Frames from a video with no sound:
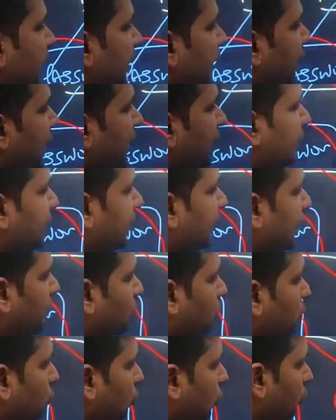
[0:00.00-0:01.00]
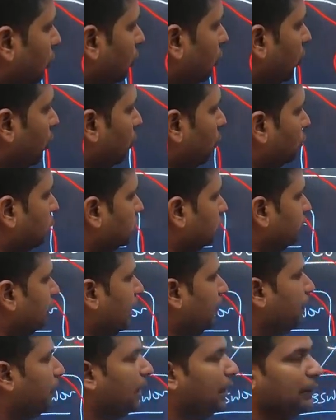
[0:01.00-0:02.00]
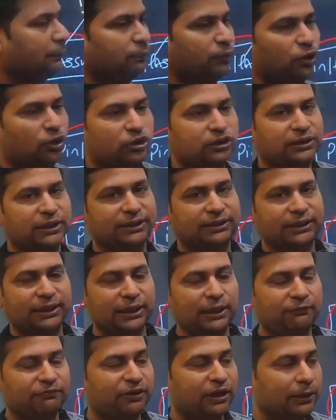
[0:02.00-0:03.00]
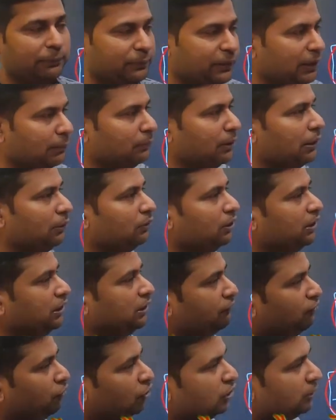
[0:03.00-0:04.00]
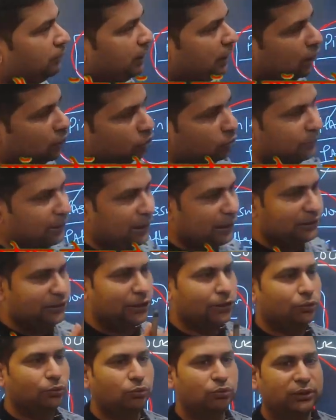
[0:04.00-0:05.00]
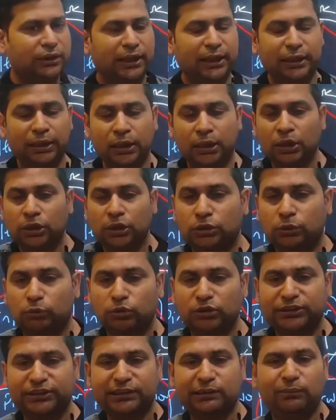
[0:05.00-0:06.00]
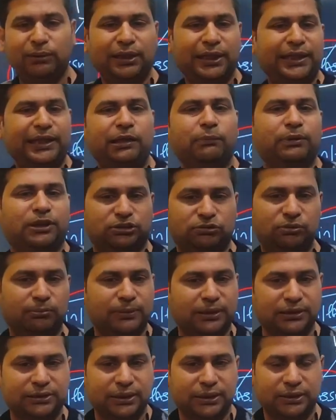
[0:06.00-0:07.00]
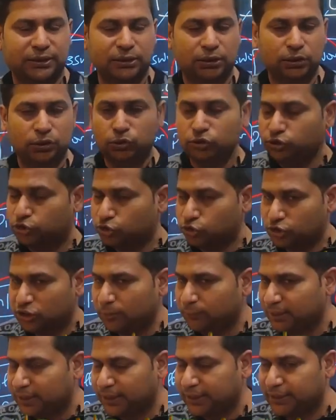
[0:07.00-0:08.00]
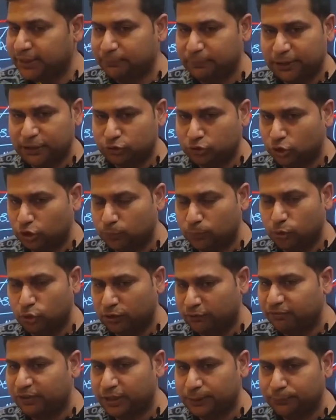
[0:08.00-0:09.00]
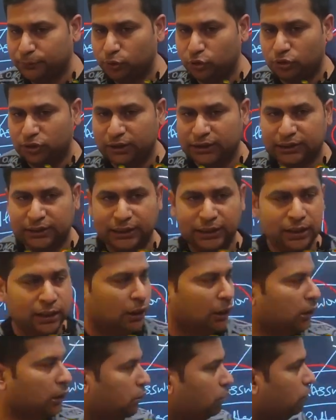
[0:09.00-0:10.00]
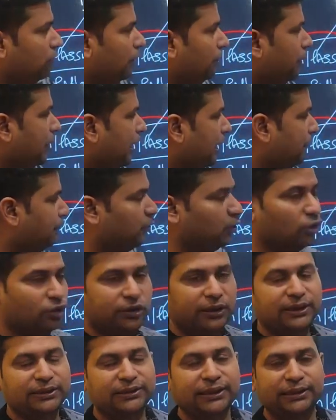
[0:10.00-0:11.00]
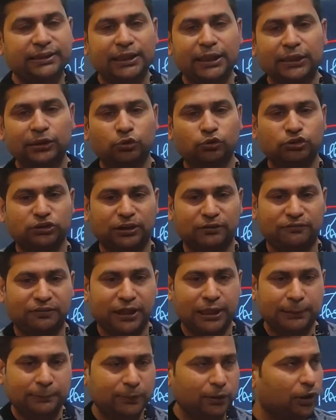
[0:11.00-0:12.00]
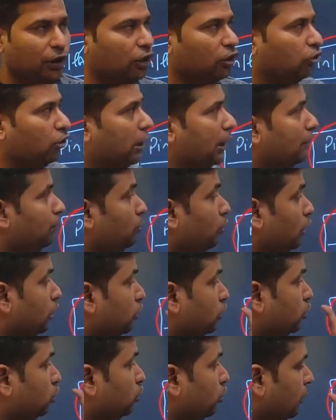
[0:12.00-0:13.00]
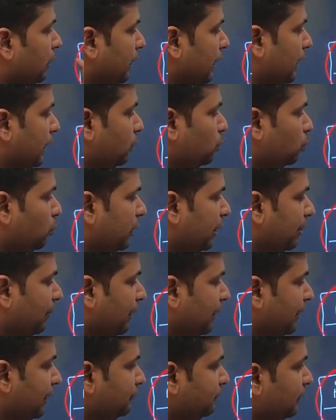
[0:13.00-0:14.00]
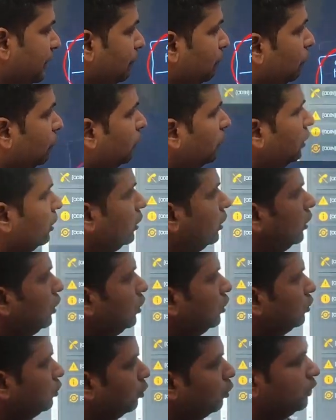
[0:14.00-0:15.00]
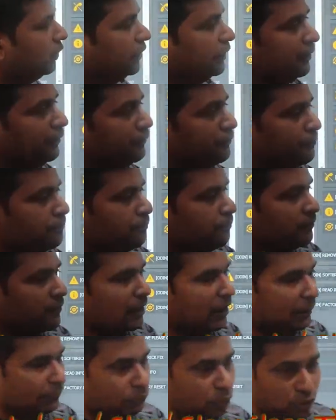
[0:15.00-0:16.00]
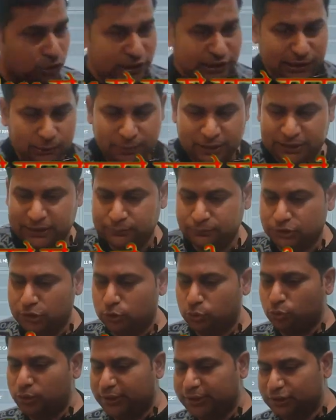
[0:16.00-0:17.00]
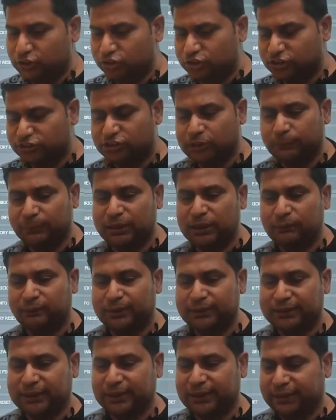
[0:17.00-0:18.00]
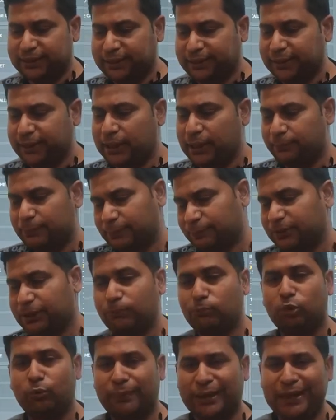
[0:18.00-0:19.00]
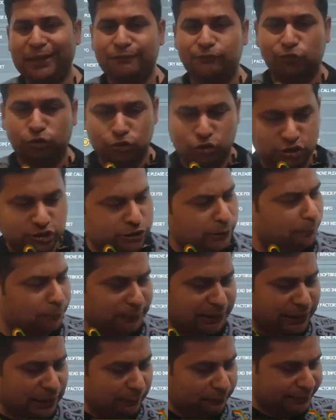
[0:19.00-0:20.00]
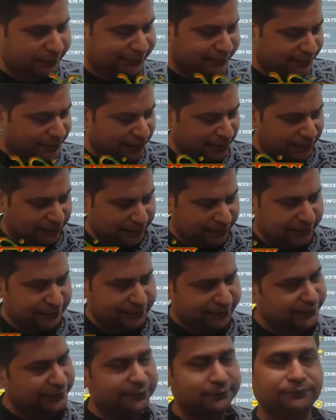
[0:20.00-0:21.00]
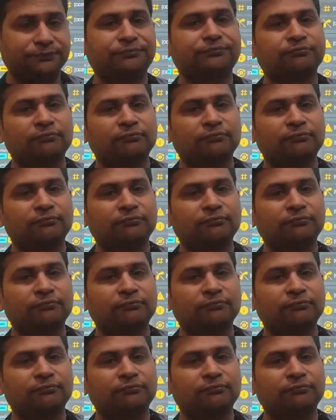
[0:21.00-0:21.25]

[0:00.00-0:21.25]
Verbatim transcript: क्या लग जाता है दोस्तों उसमें एफ लग जाता है एफ का मतलब होता है जब फ़ोन हमारा दोबारा चालू होता है तो वो जी मेल आई पासवर्ड मांगता है तो इस जी मेल आई पासवर्ड को हम लोग एफ आर पी लॉक कहते हैं तो वो एफ आर पी लॉक लग जाता है तो उस एफ आर पी लॉक को हम लोग इस डोंगल या टूल के माध्यम से हम लोग तोड़ते हैं अब डोंगल के माध्यम से तोड़ेंगे तो सबसे पहली बात क्या करेंगे आप अपने मोबाइल फोन को सिंपली आप ऐसे कनेक्ट कर दीजिए